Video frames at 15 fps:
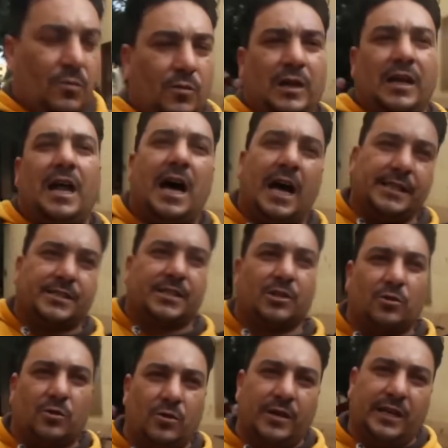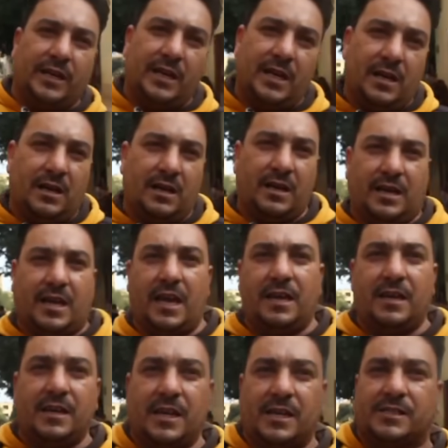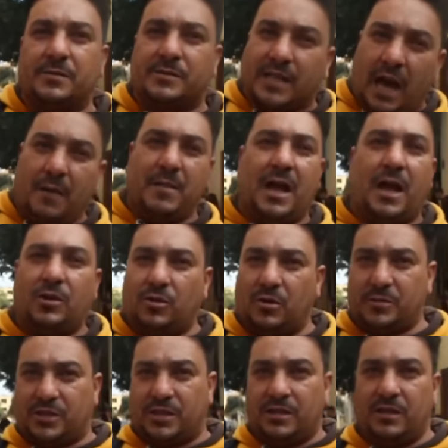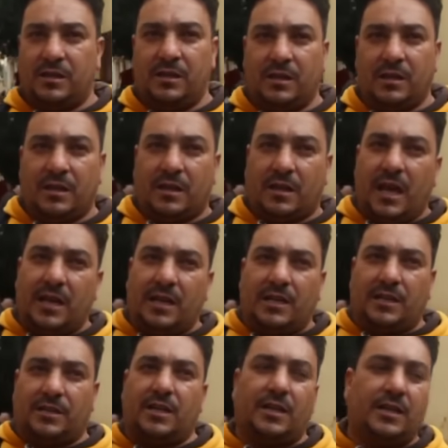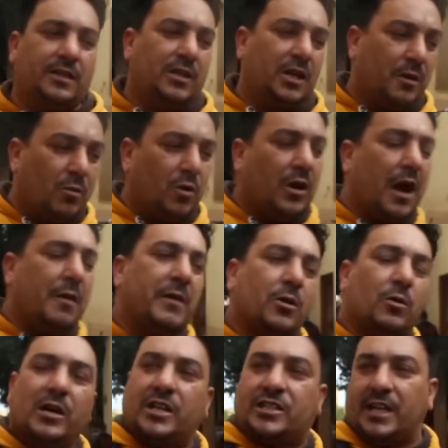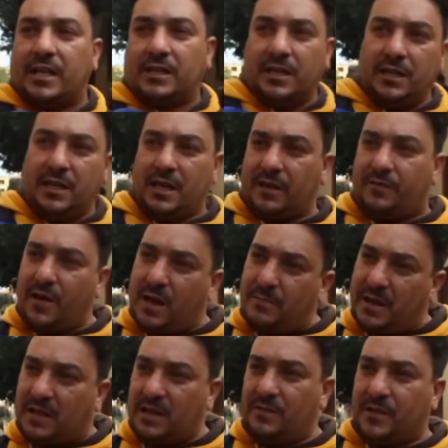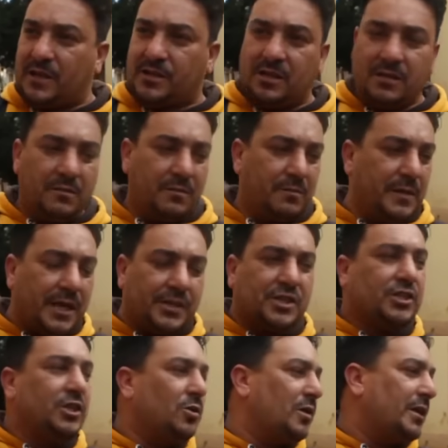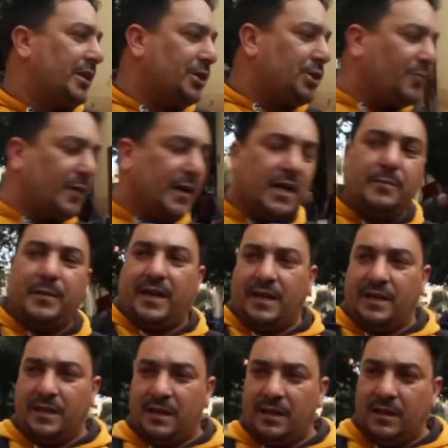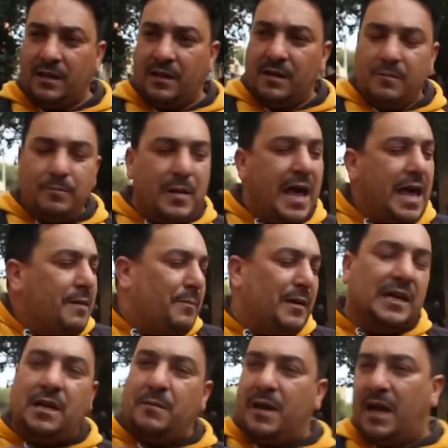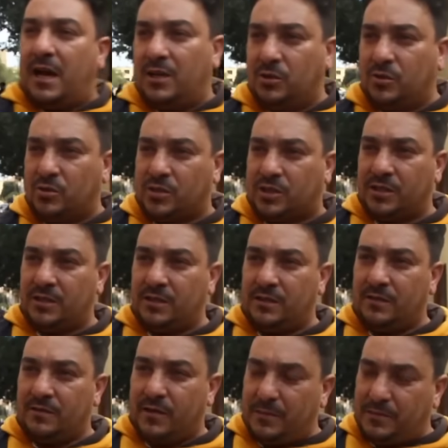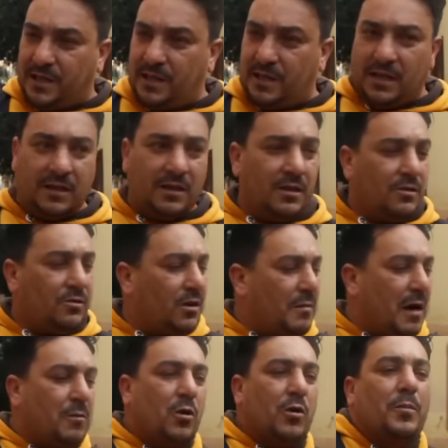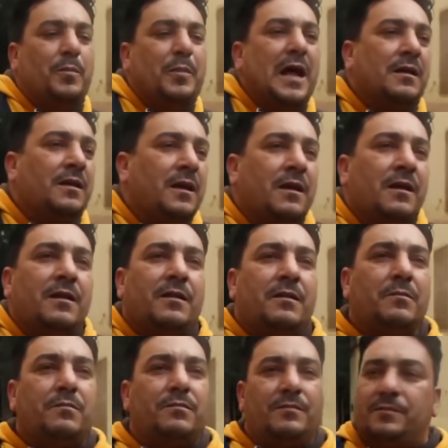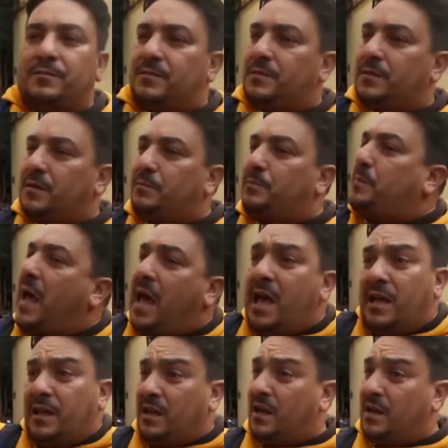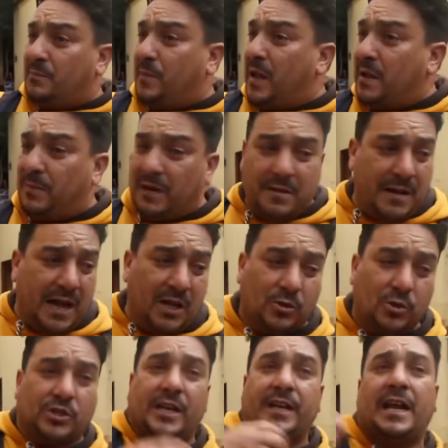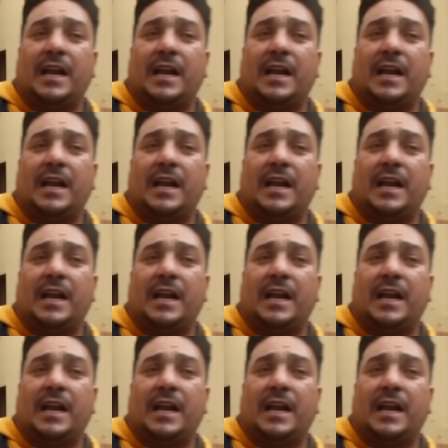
والله تصدقوني آه، كاين الناس بصح ما عندهمش كاين اللي يدير يديه مورا ما يقول لكش اعطيني فاهمه كيفاش ما يقدرش يقول لك يشوف غير بعينه باين باللي ما عندوش فهمتيني مو بلا باين باين بلي ما عندوش انا